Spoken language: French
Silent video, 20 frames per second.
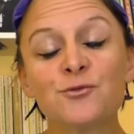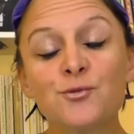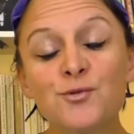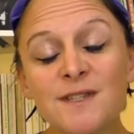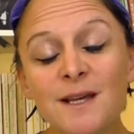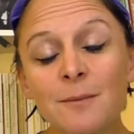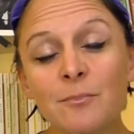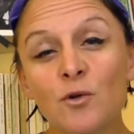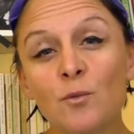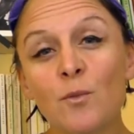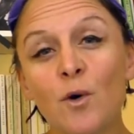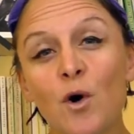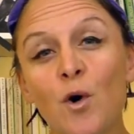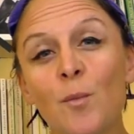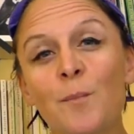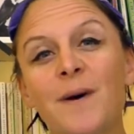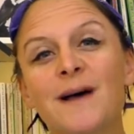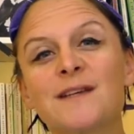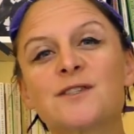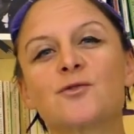tout simplement
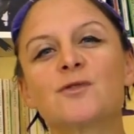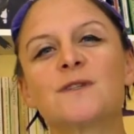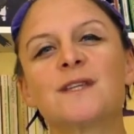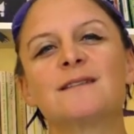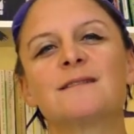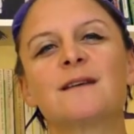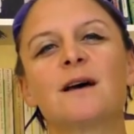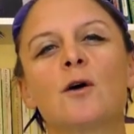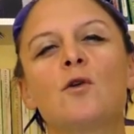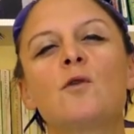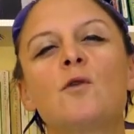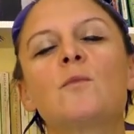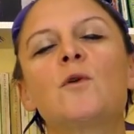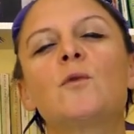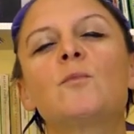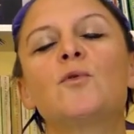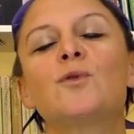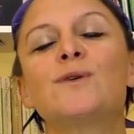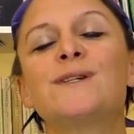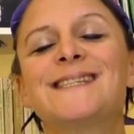parce que c'est un
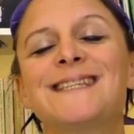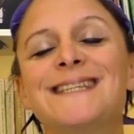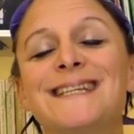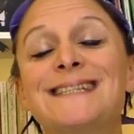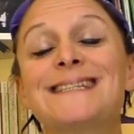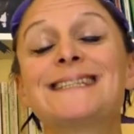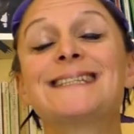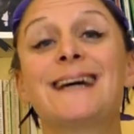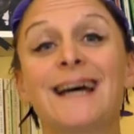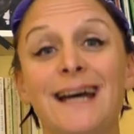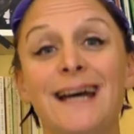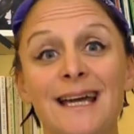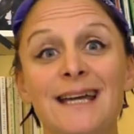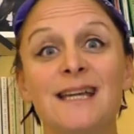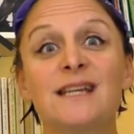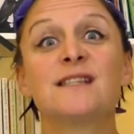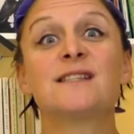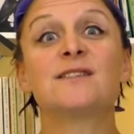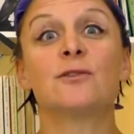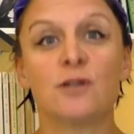roman policier très
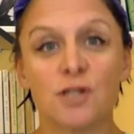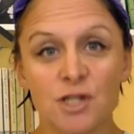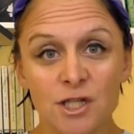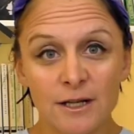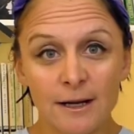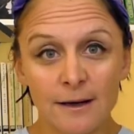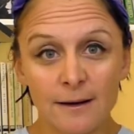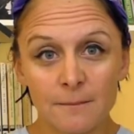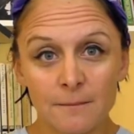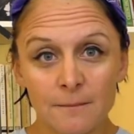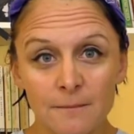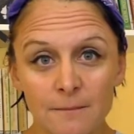original.